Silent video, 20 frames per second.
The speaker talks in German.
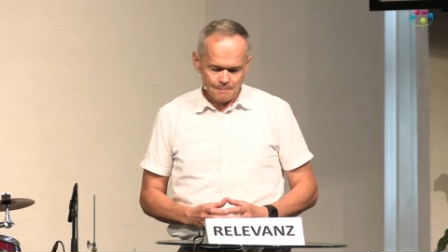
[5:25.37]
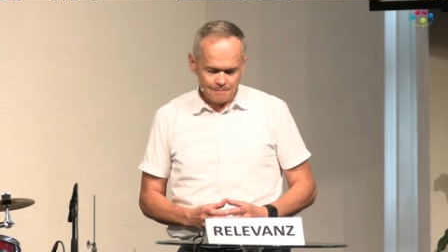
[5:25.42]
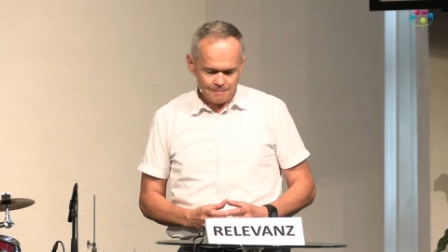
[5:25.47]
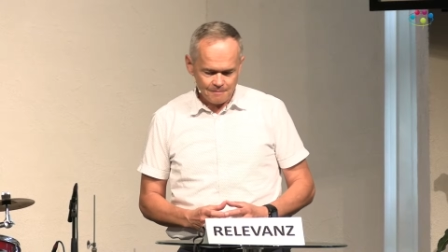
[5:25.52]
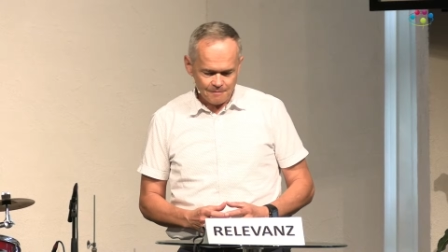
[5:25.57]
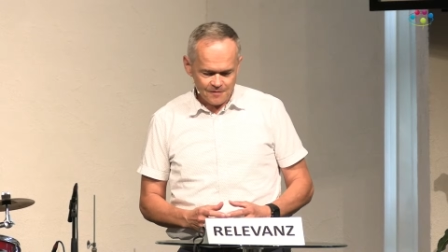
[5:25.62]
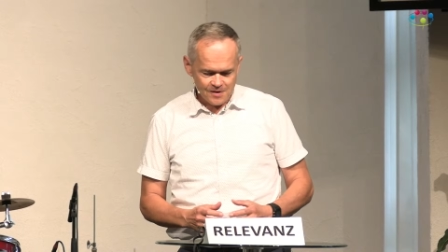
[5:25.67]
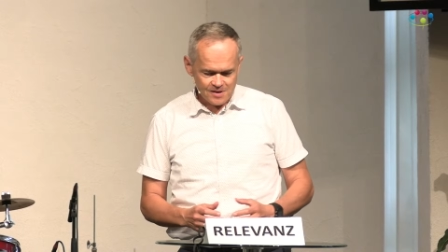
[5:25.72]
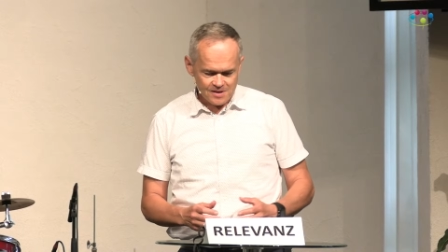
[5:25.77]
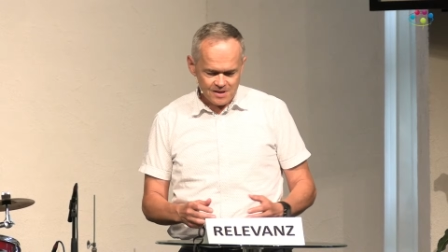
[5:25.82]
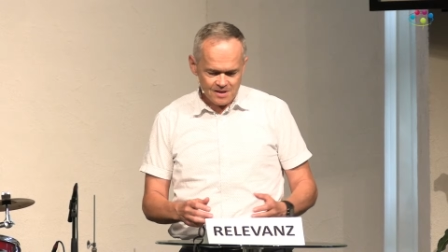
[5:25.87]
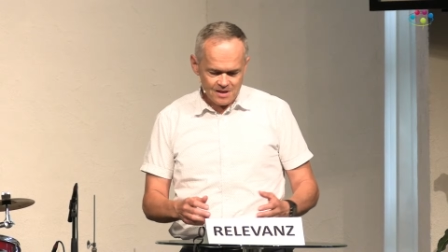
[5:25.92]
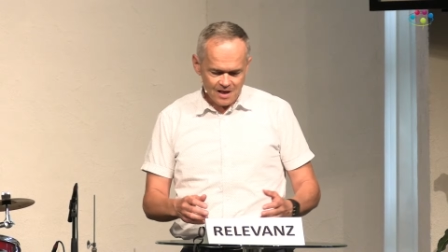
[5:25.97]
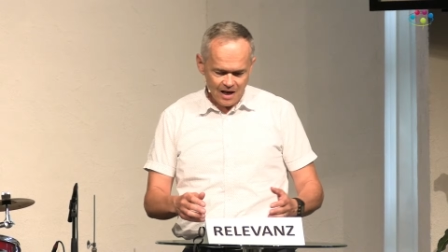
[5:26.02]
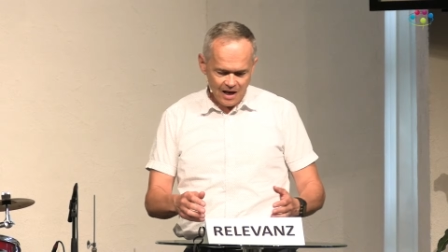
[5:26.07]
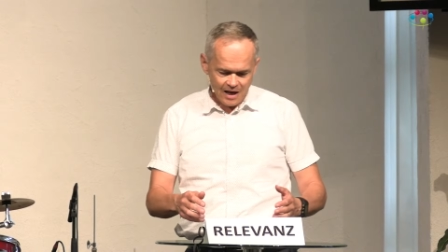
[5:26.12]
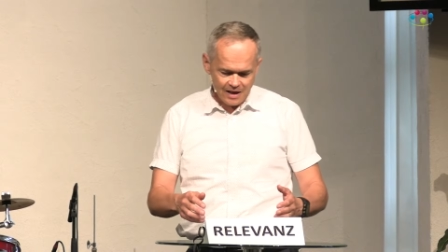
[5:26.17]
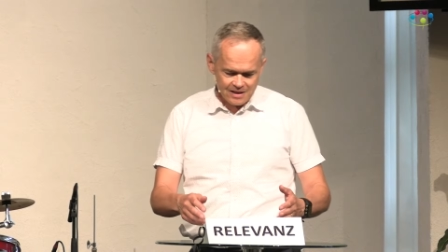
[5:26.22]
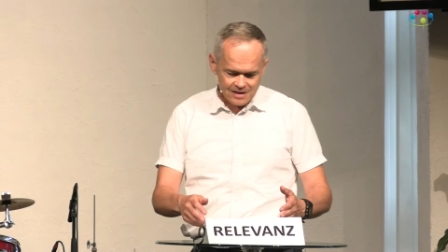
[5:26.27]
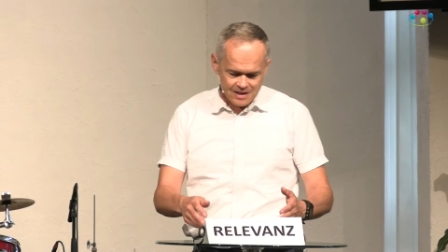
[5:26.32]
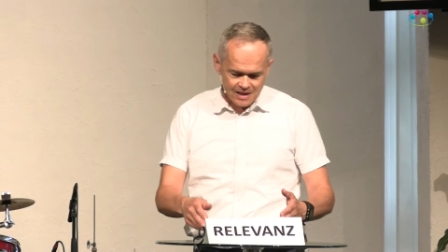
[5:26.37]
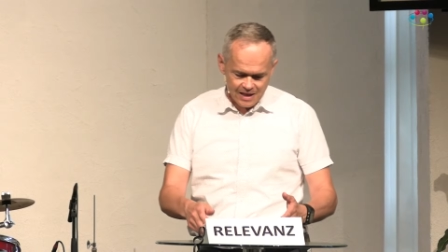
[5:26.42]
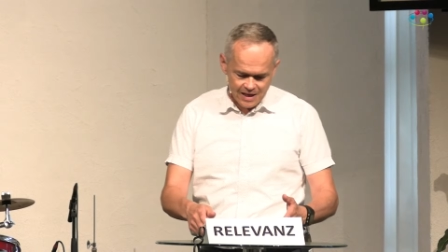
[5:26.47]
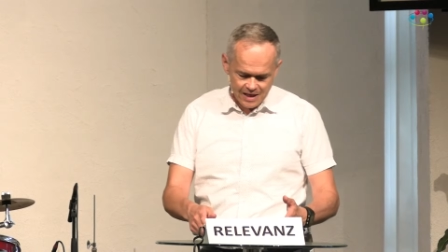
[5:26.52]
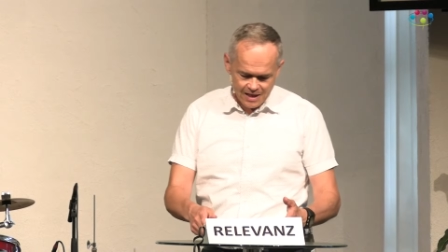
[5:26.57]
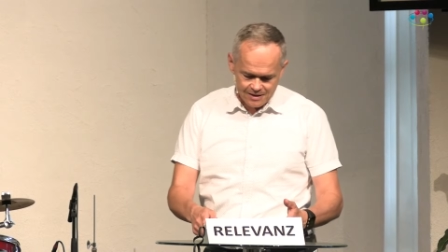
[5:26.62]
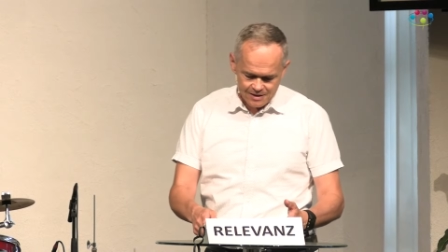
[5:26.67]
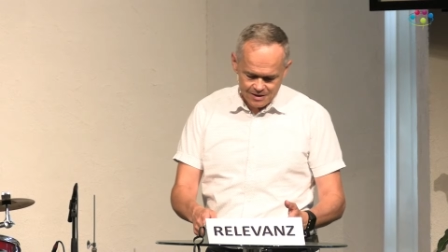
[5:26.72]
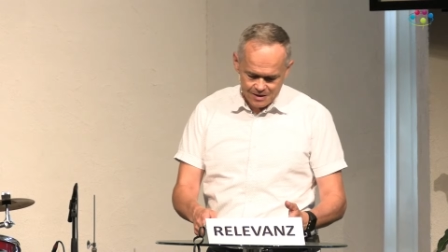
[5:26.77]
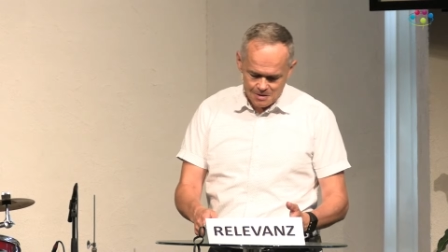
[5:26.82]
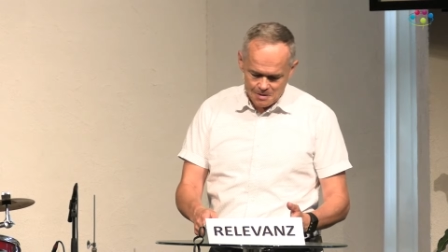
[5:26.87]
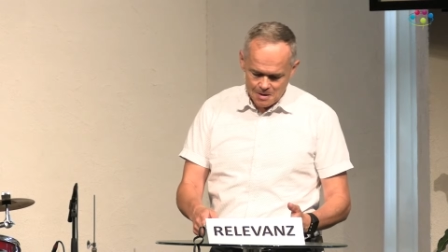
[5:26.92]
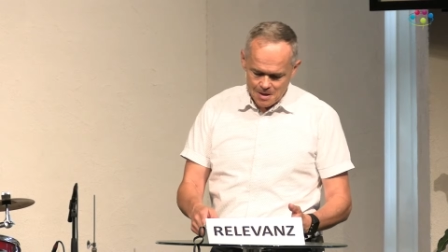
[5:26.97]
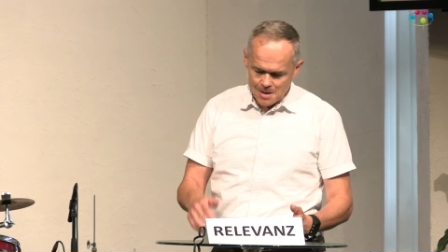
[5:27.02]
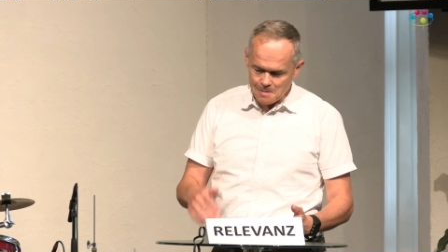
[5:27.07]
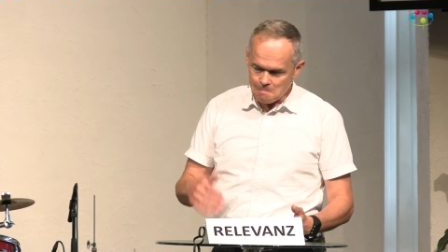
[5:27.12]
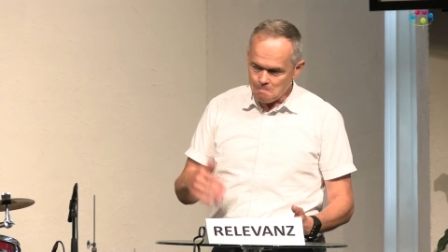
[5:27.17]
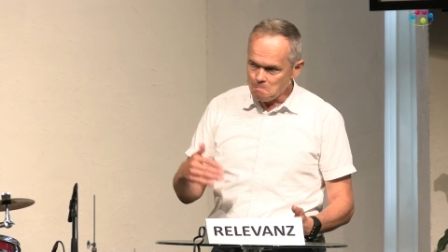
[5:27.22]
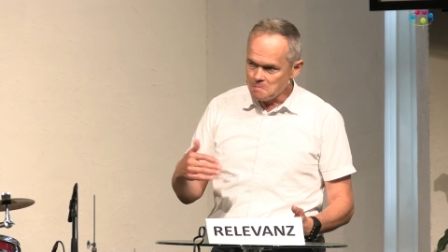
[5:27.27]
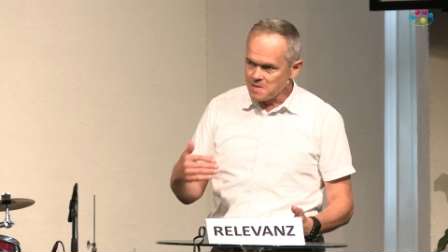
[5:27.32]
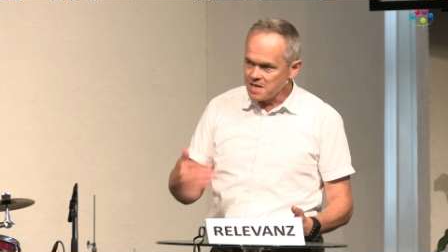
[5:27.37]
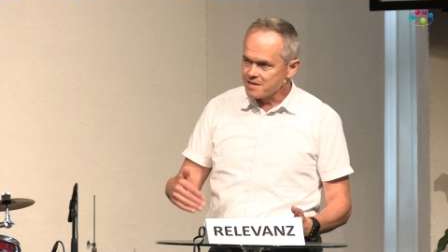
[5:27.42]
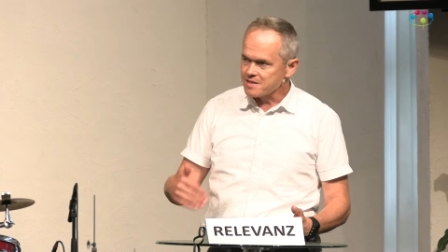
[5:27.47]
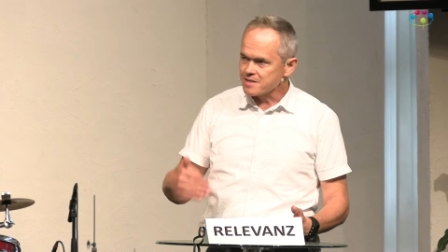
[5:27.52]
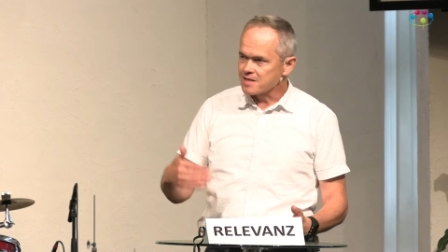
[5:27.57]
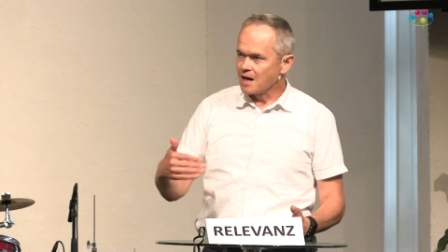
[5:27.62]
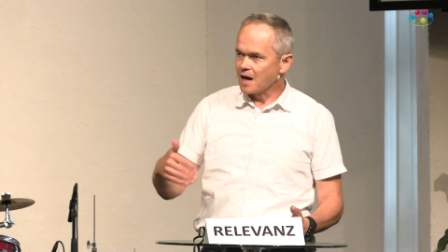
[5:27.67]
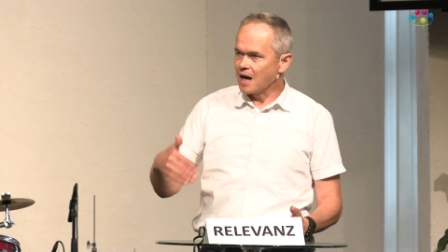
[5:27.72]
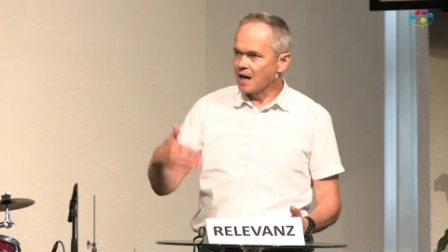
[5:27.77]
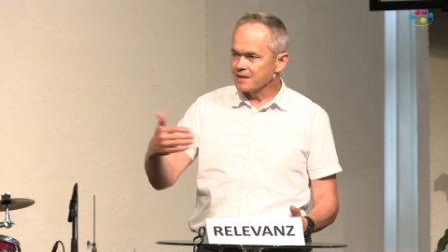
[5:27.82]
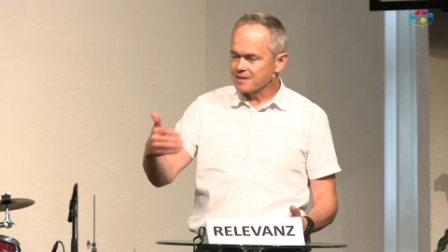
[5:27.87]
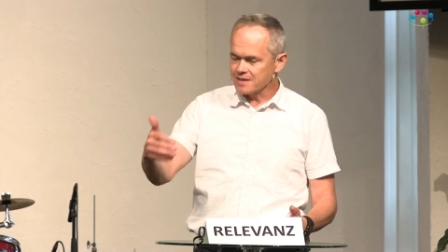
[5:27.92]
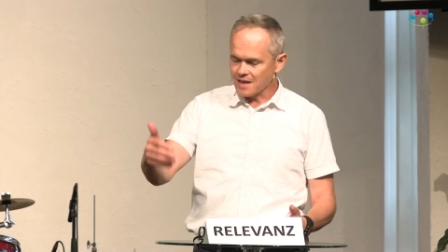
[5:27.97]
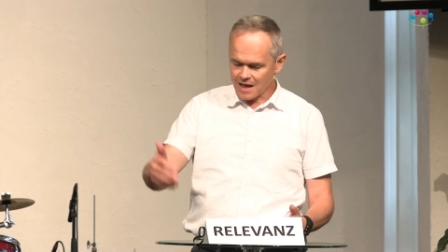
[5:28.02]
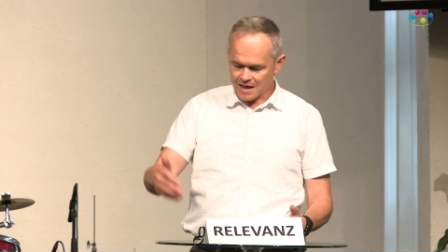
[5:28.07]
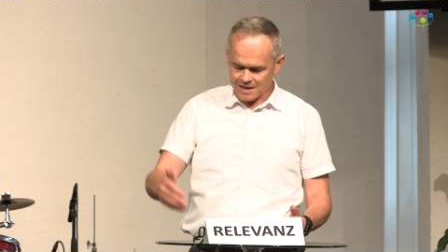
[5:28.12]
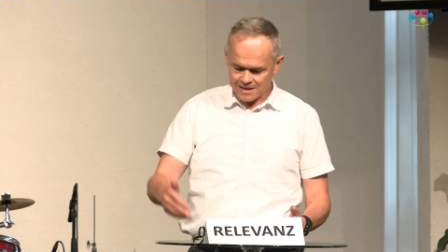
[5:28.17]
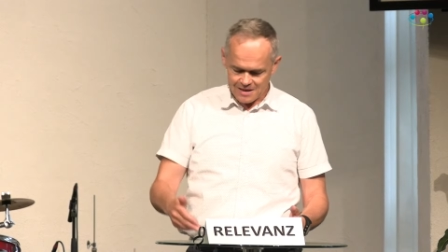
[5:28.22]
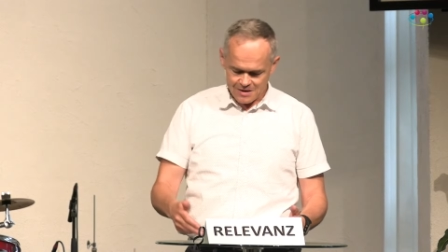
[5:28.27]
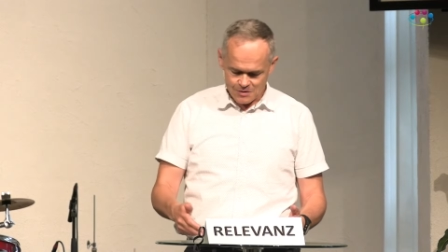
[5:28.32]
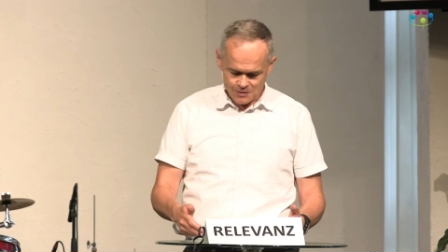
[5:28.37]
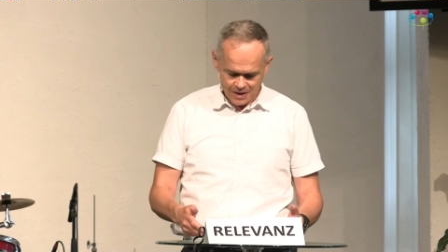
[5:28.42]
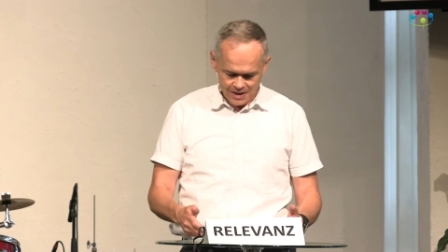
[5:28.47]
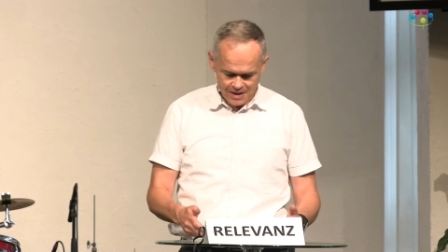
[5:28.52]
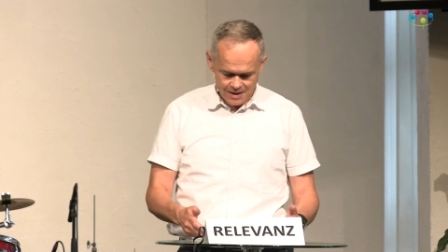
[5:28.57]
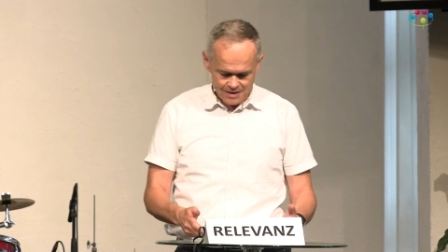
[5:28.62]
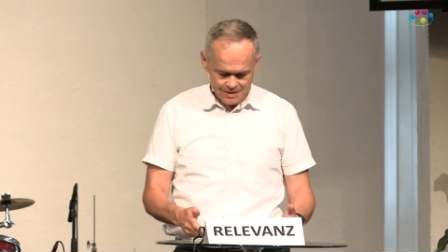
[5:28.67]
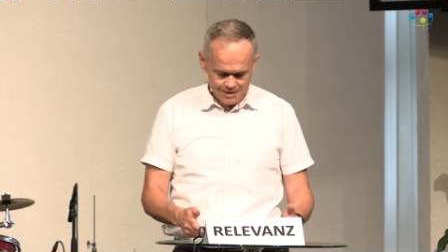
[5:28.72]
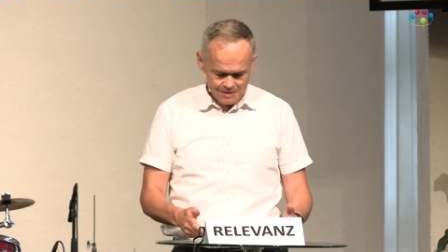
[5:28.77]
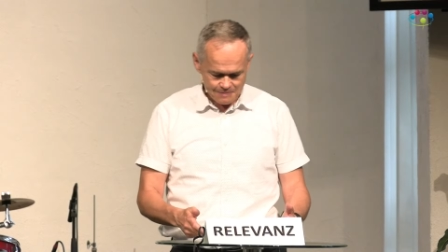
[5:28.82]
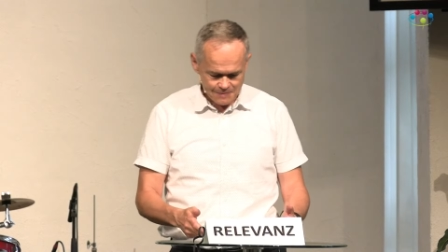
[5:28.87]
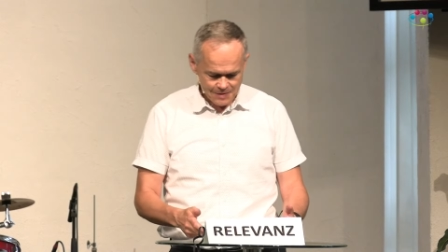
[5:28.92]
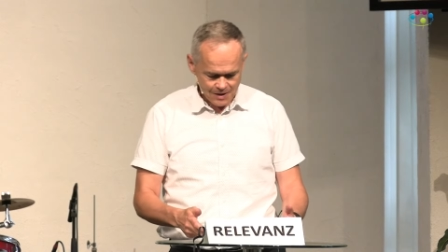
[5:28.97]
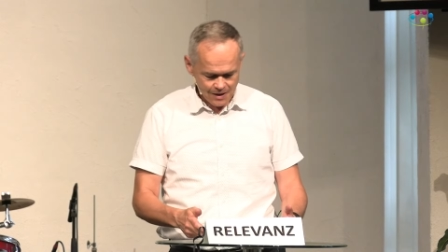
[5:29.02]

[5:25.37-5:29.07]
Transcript: Wir sind eingeladen, mit Hand anzulegen.